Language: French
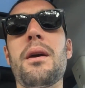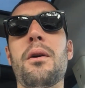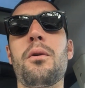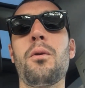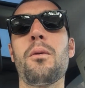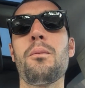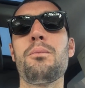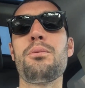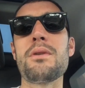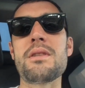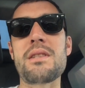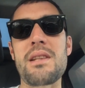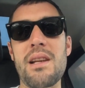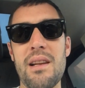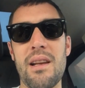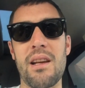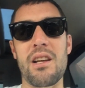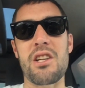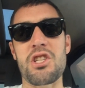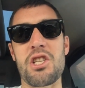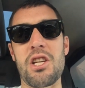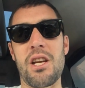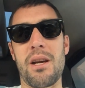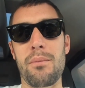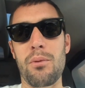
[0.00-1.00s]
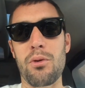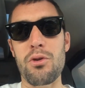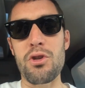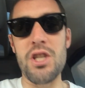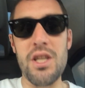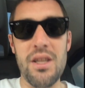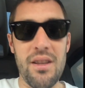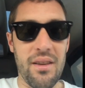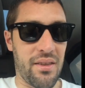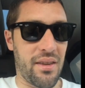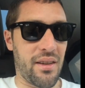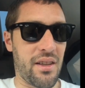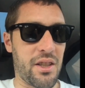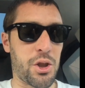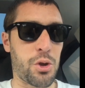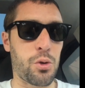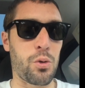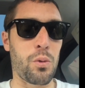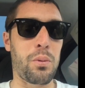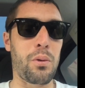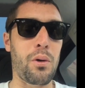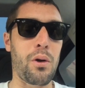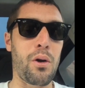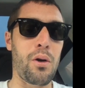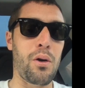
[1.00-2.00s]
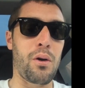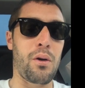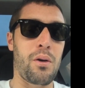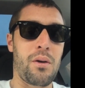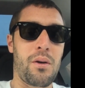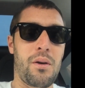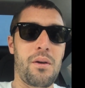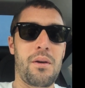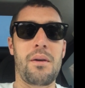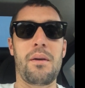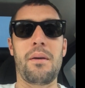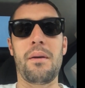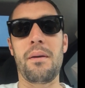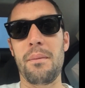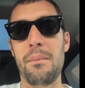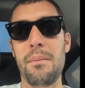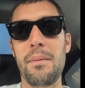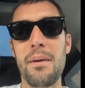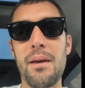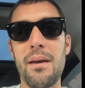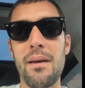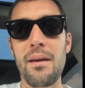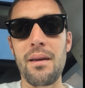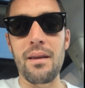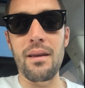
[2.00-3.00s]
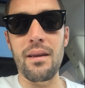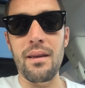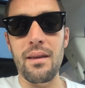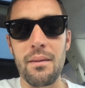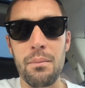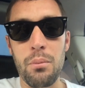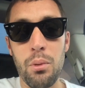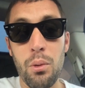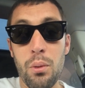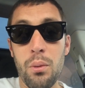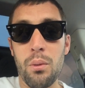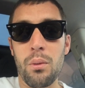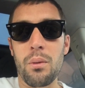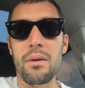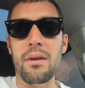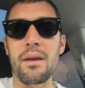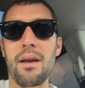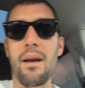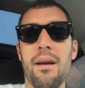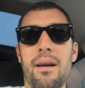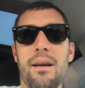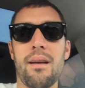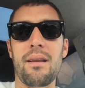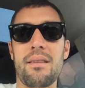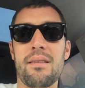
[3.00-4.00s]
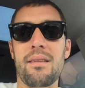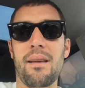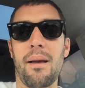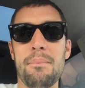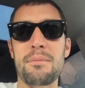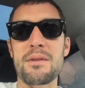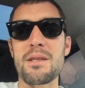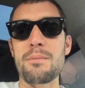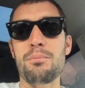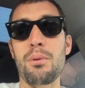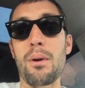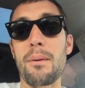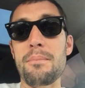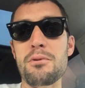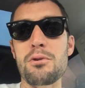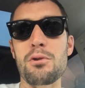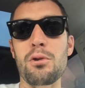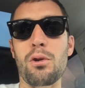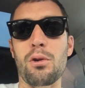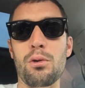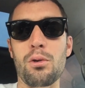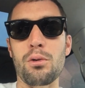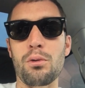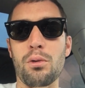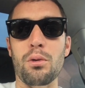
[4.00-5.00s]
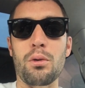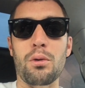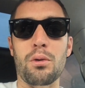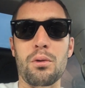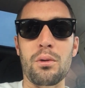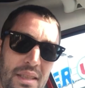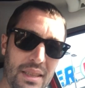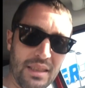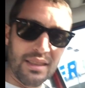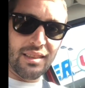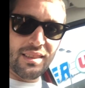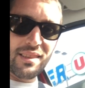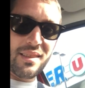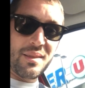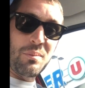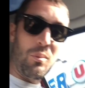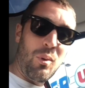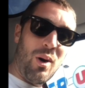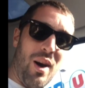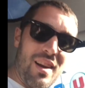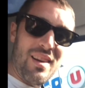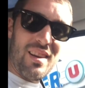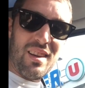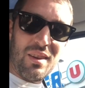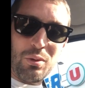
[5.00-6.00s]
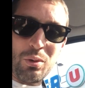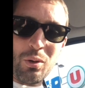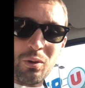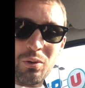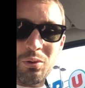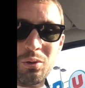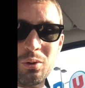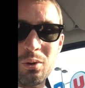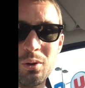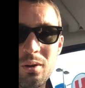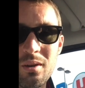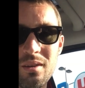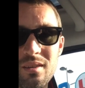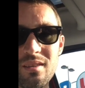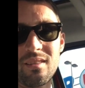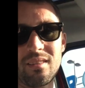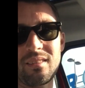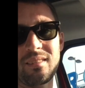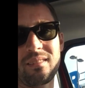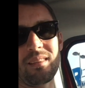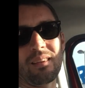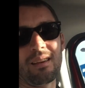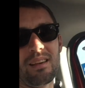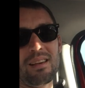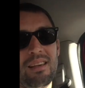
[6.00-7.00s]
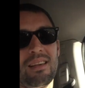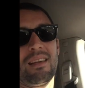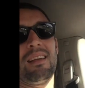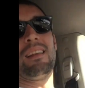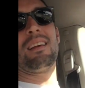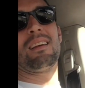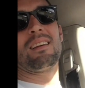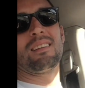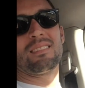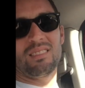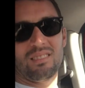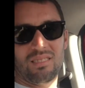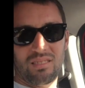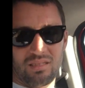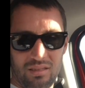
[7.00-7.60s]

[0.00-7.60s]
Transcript: bien qu'on puisse aller acheter à manger, ça je comprends. Mais bon, c'est un petit peu absurde le truc. Bon allez, sur ce, c'était